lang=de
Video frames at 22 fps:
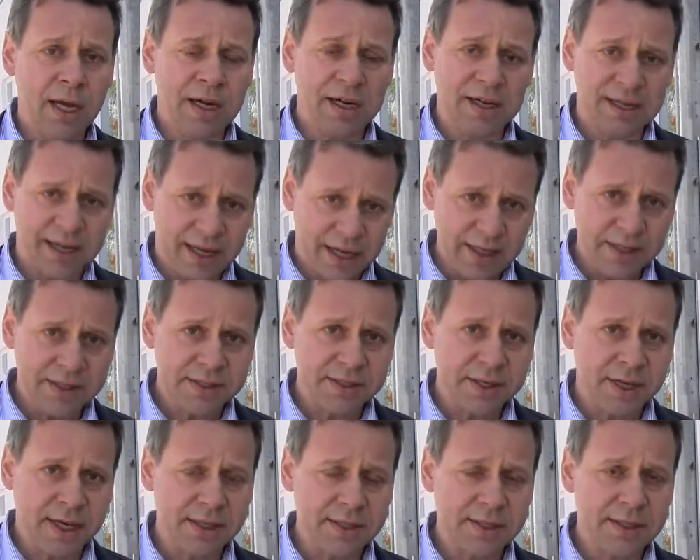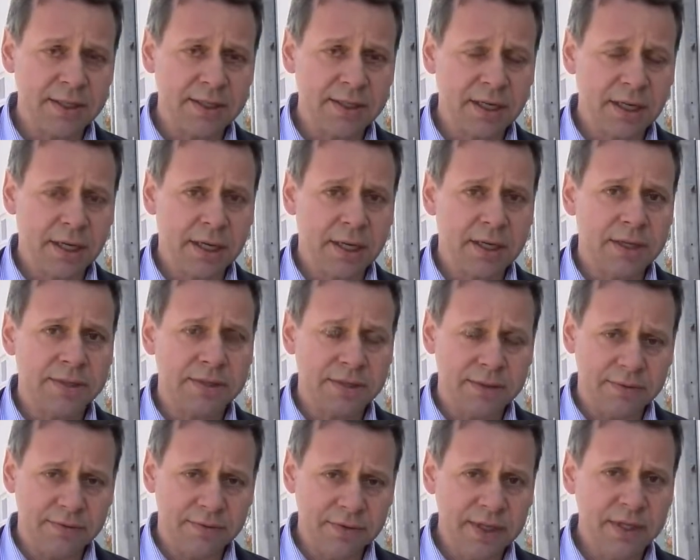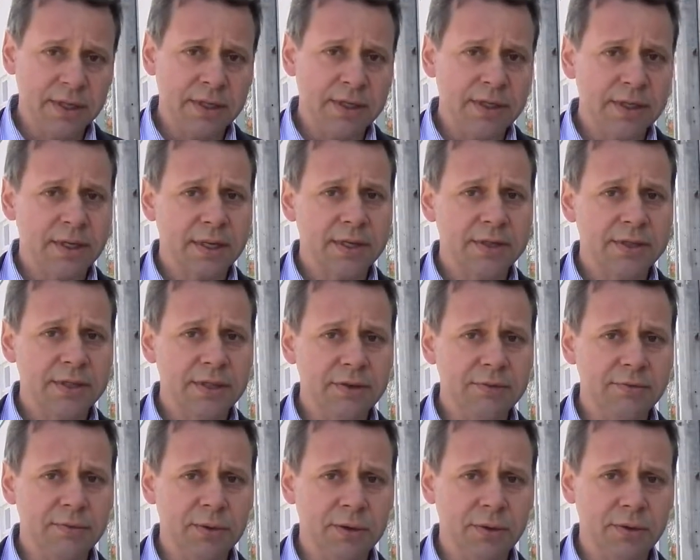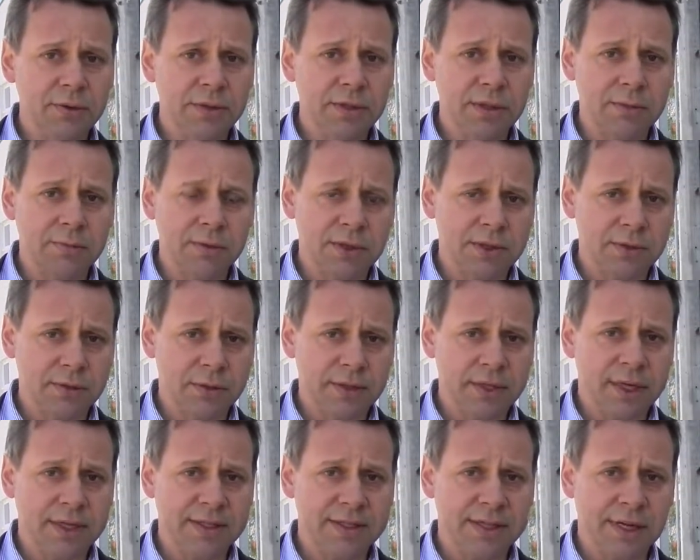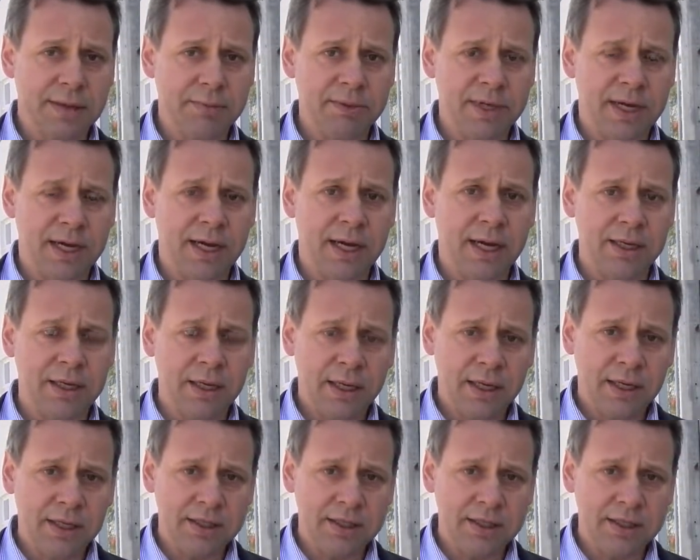Gleichzeitig sind wir intensiv mit unserem Gesundheitsamt daran,